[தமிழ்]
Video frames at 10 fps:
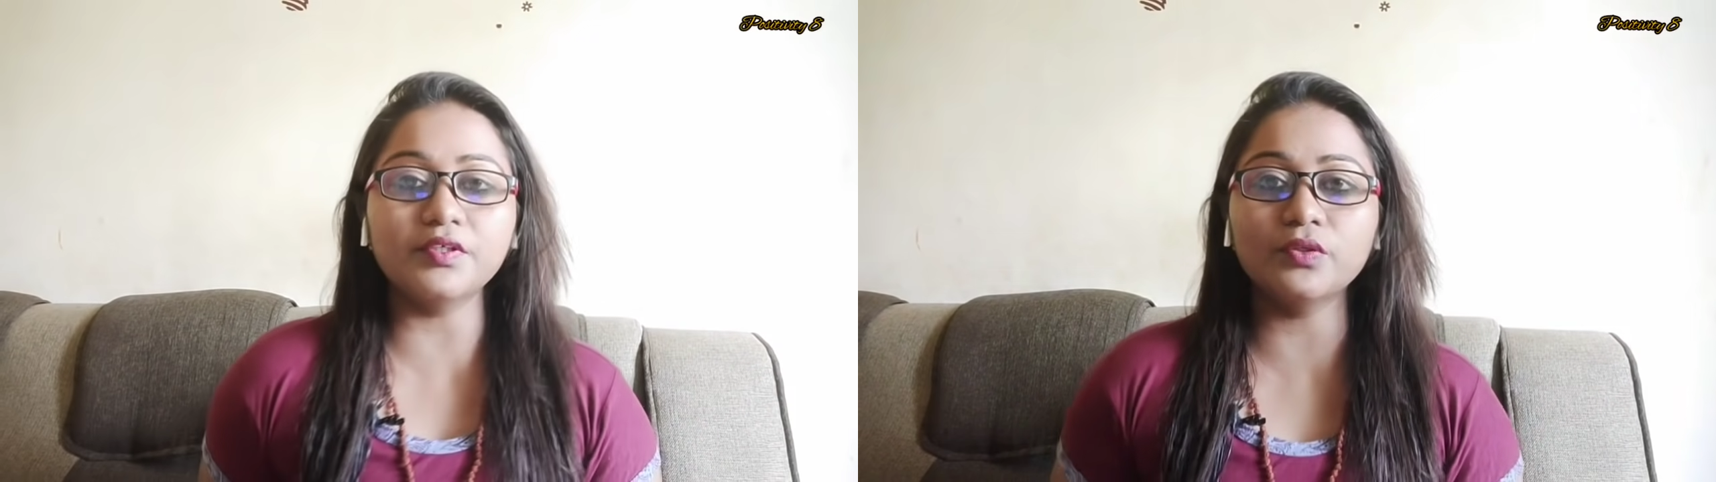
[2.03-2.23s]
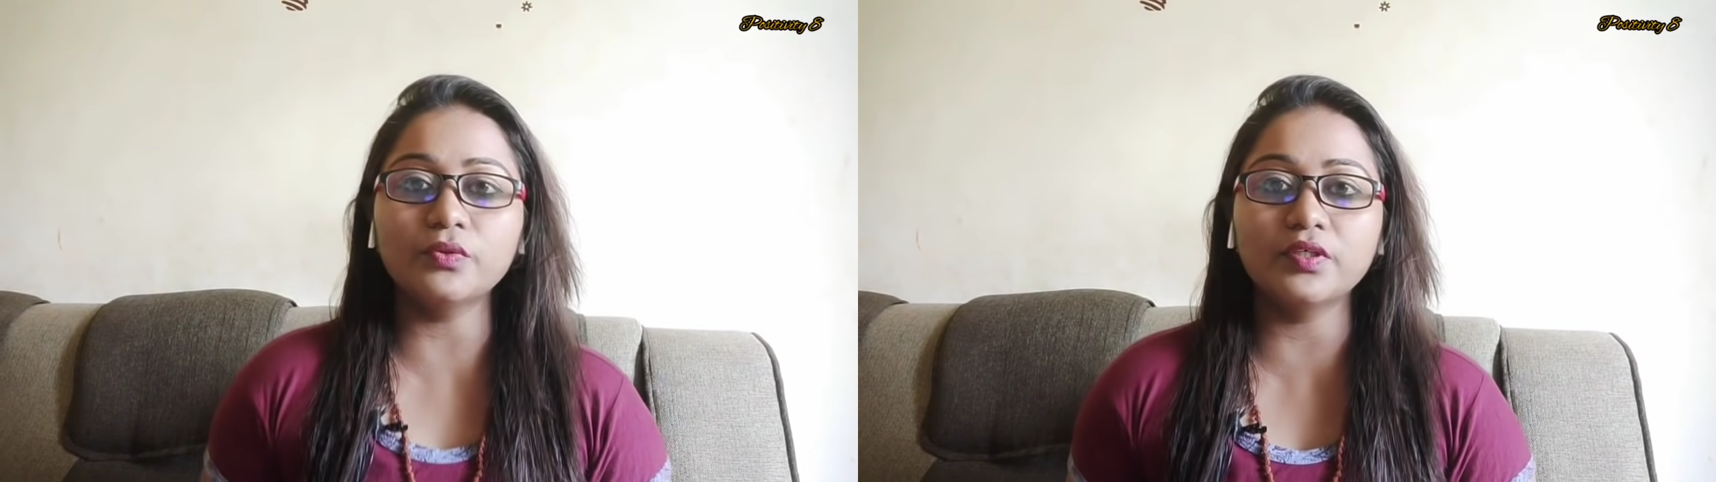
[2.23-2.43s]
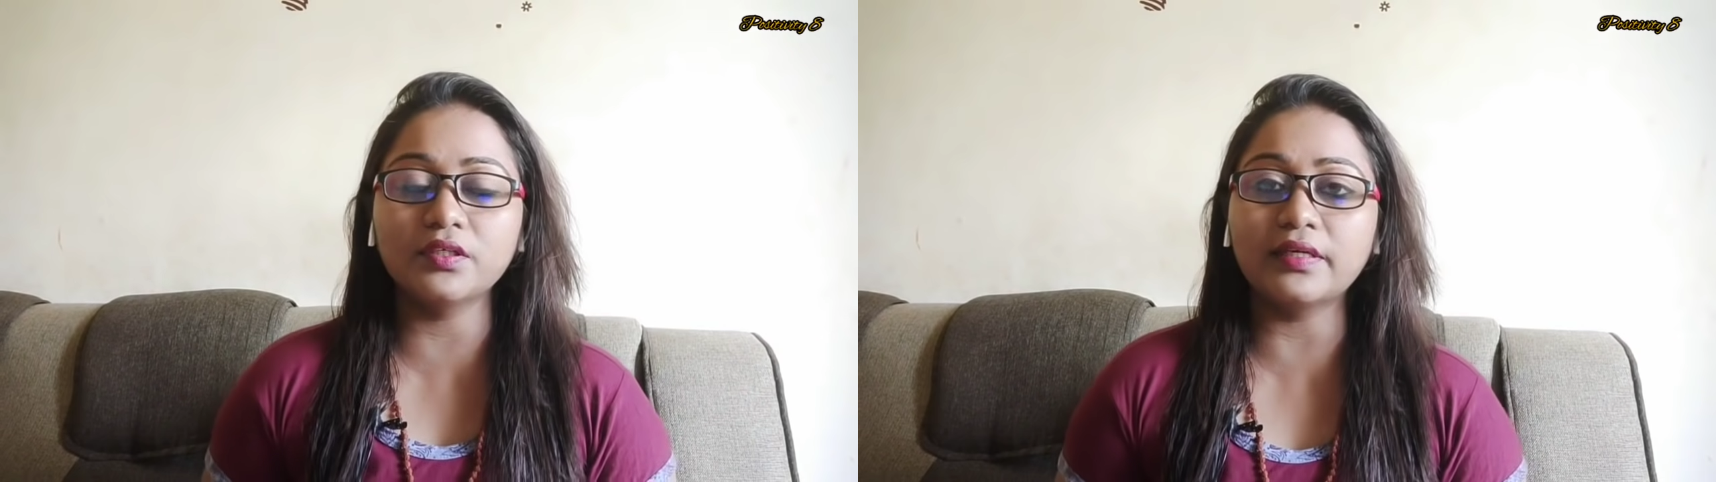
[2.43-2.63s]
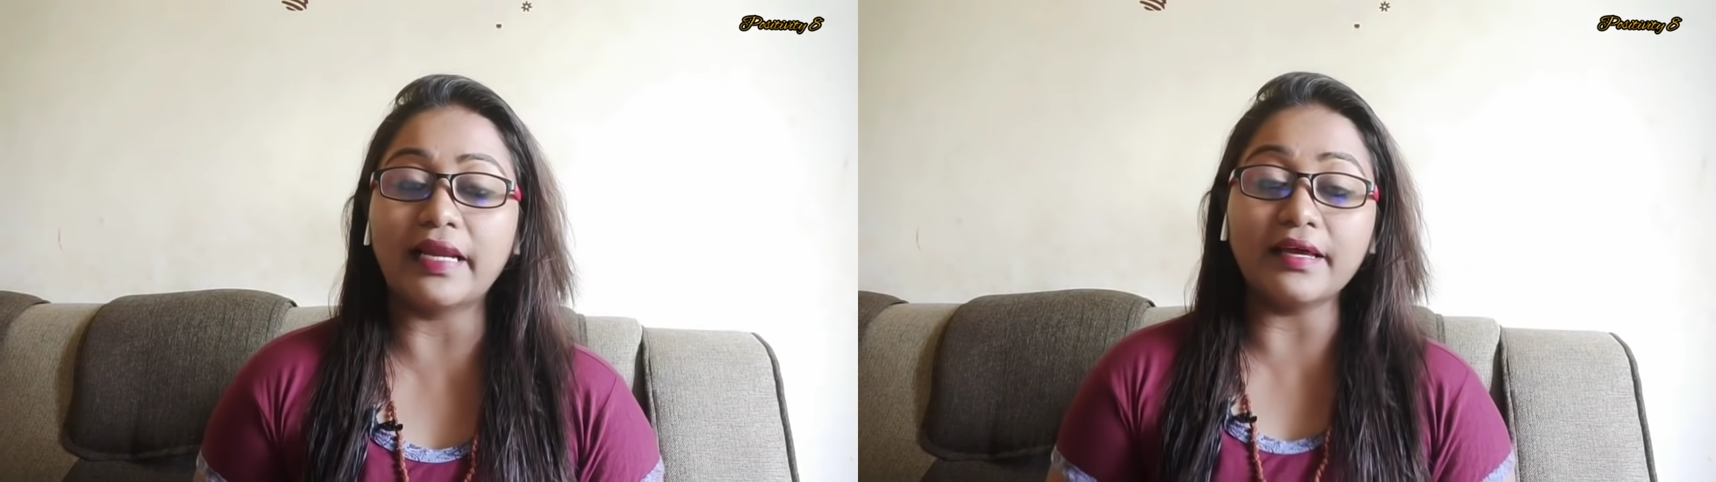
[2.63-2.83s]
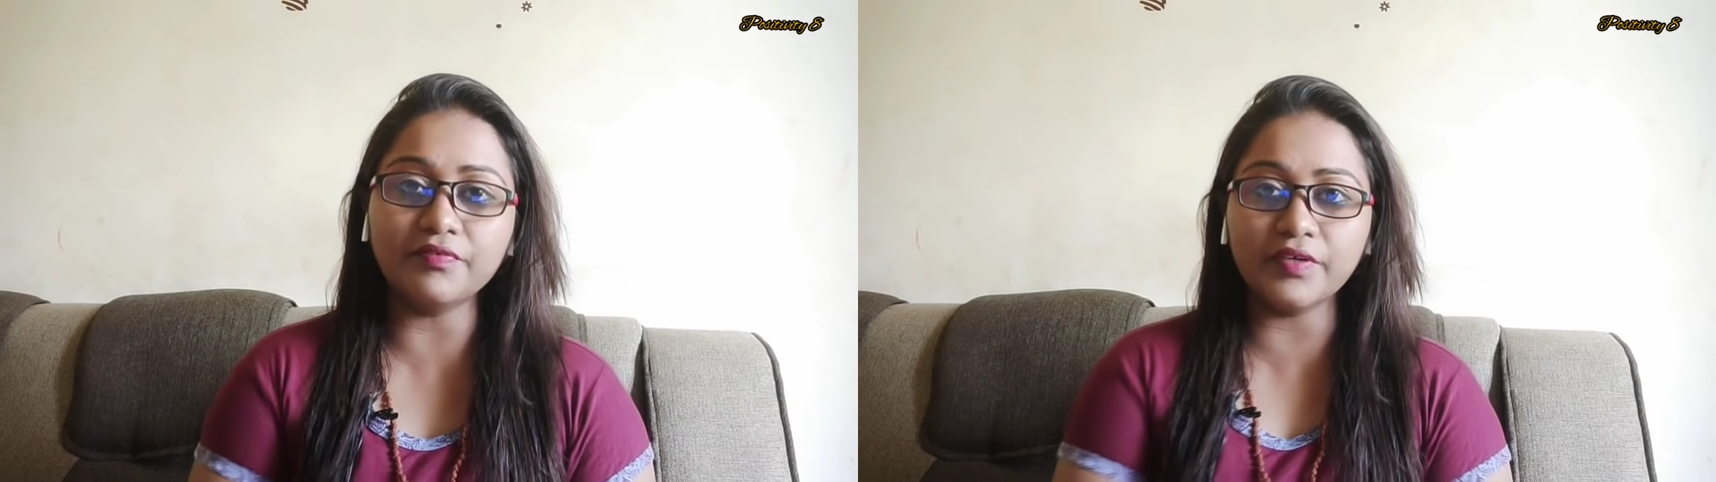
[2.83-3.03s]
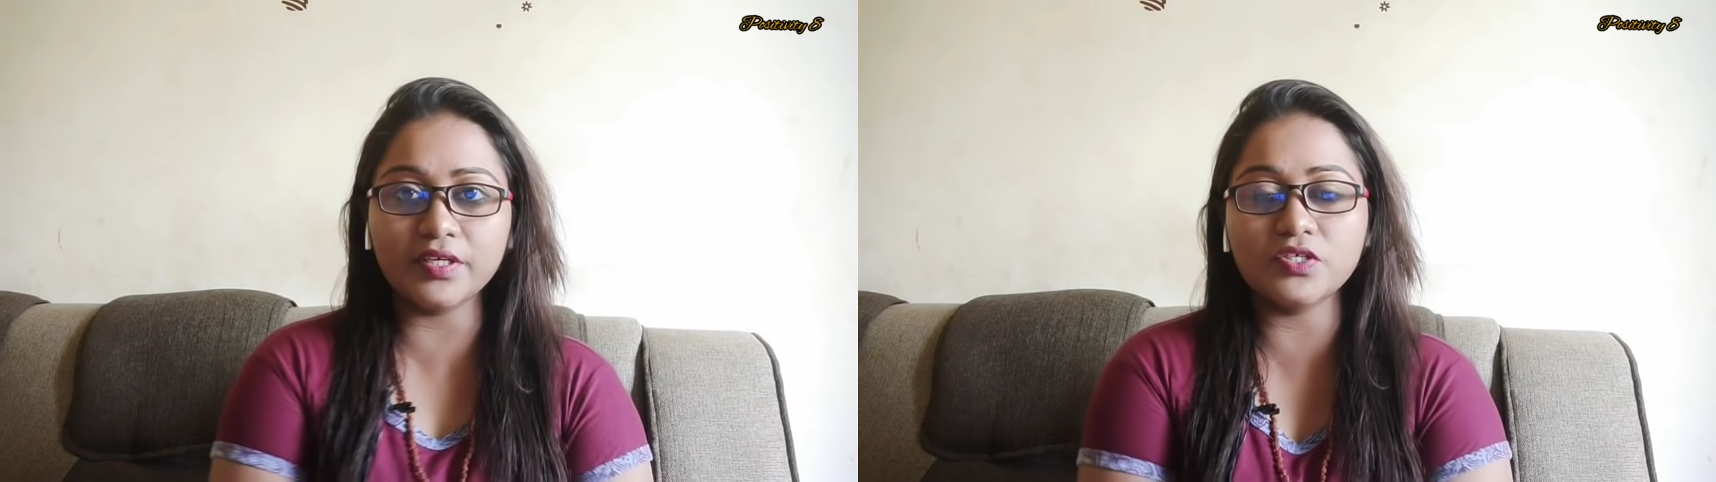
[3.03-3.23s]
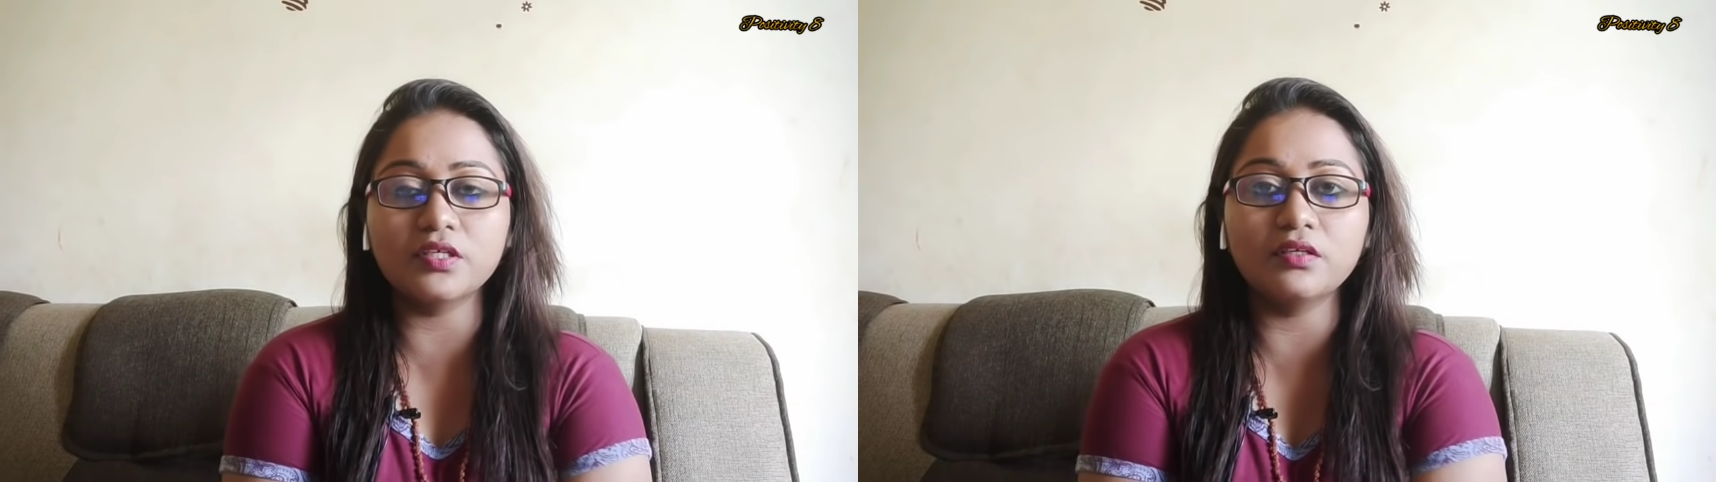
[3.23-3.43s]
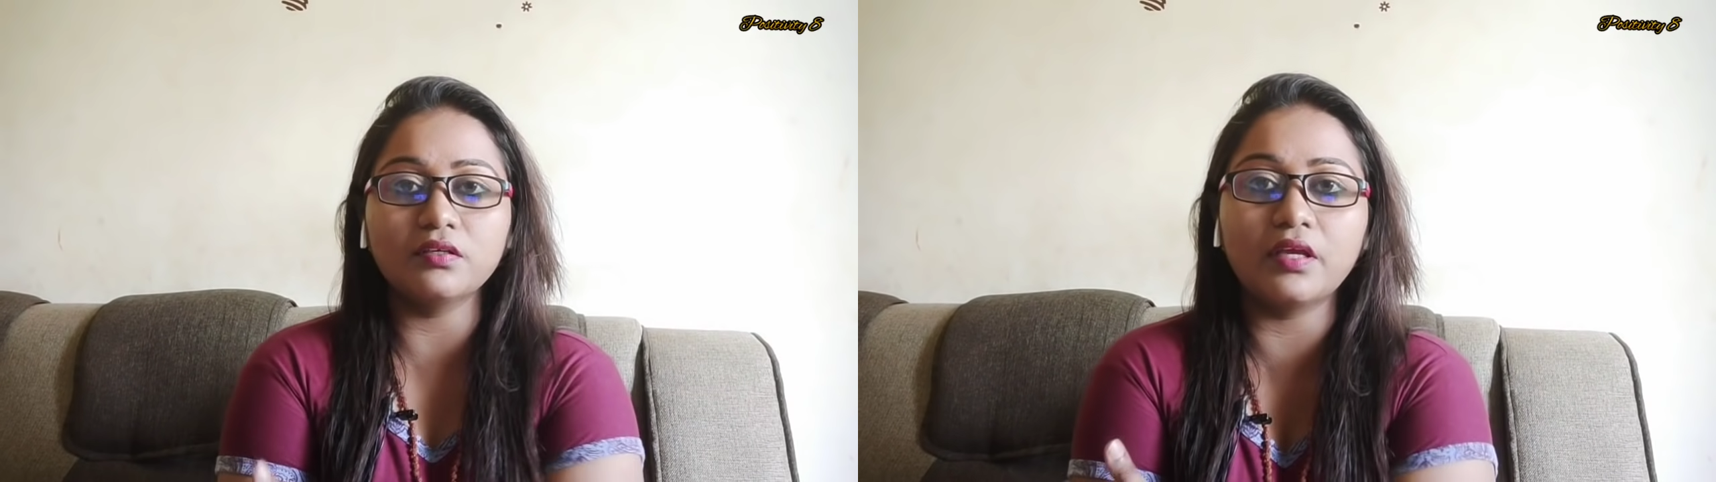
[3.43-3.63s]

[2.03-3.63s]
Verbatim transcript: வந்து ஒரு கிளாரிஃபிகேஷன்